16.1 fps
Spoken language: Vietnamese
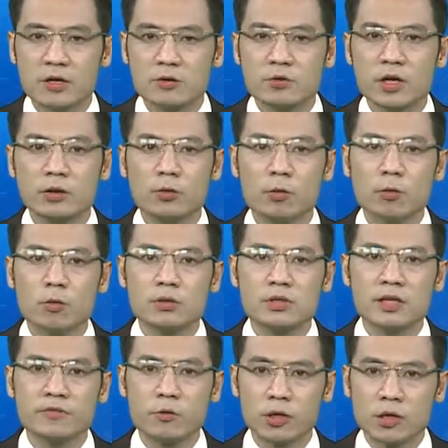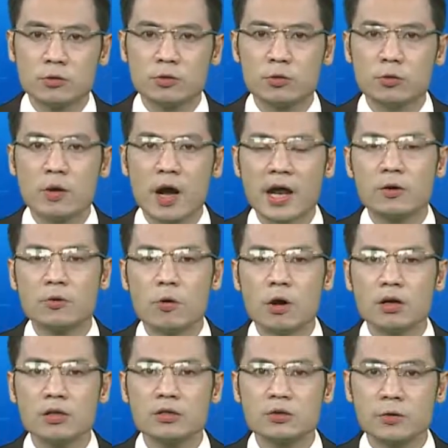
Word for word: doanh thu dịch vụ lưu trú, ăn uống,